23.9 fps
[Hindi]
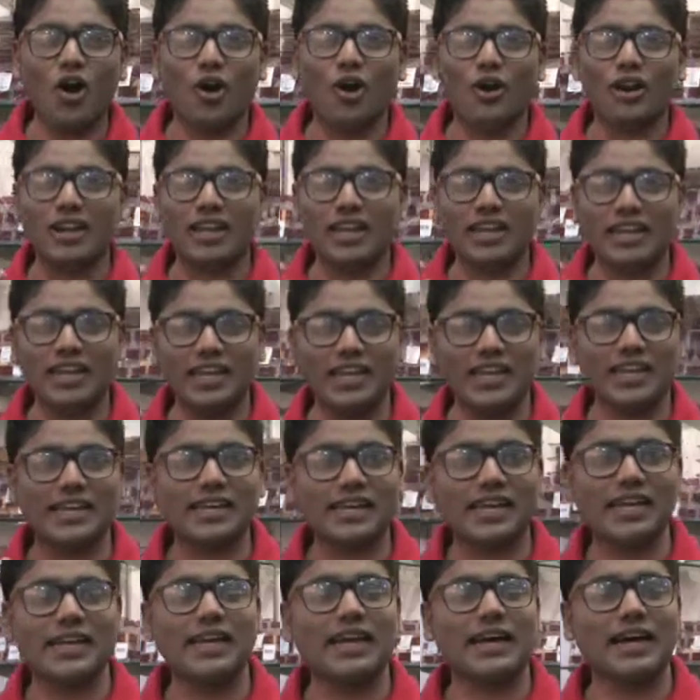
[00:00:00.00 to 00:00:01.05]
और एक
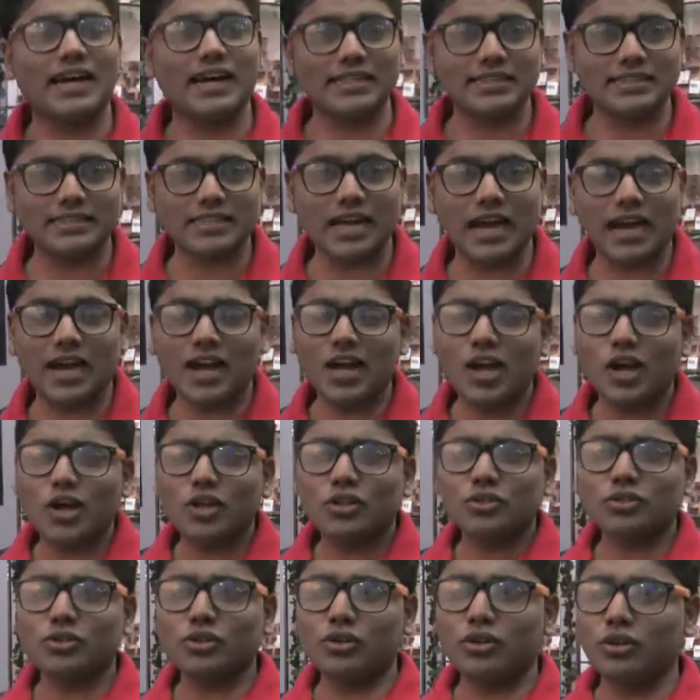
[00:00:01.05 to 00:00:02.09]
है अंधा
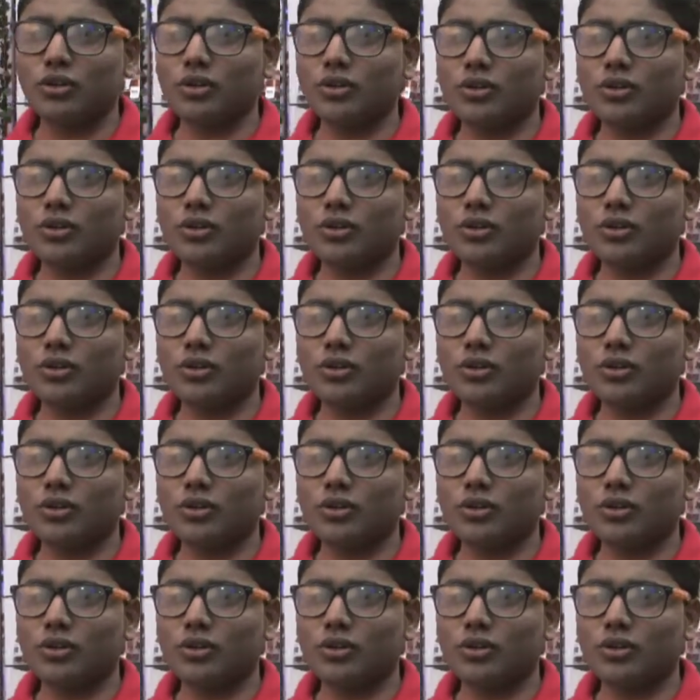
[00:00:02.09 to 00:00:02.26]
तो